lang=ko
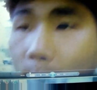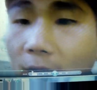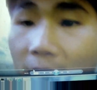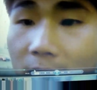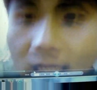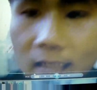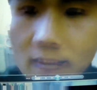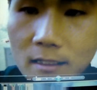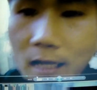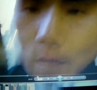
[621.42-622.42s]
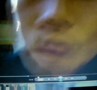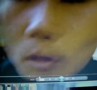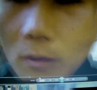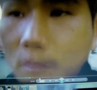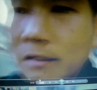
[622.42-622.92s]
뭐 행사 이런 거 하고
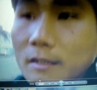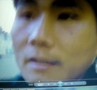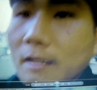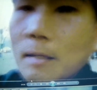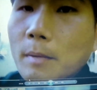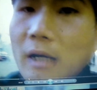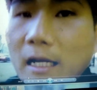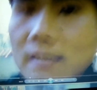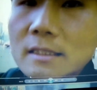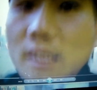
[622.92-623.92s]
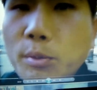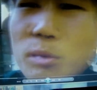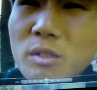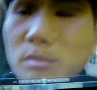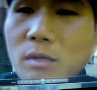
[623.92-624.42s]
뭐
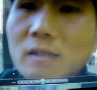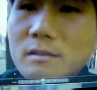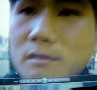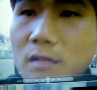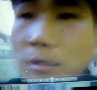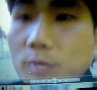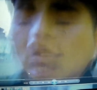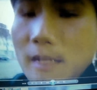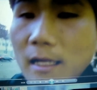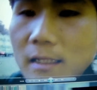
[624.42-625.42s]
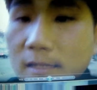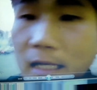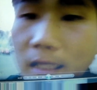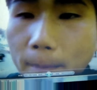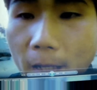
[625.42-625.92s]
가전제품을 막 뭐 엄청나게
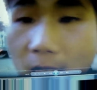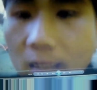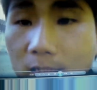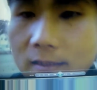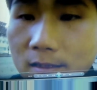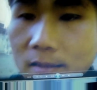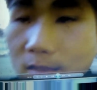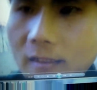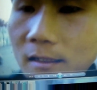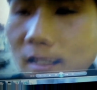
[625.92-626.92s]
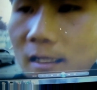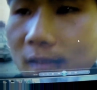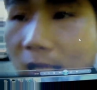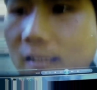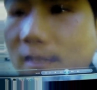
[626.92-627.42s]
싸게 보세요 화면이
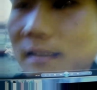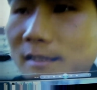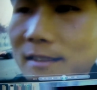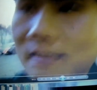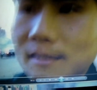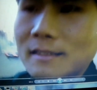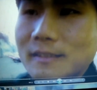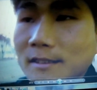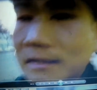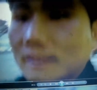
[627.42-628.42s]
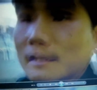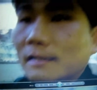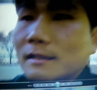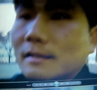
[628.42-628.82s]
너무 떨려요 화면이 하는데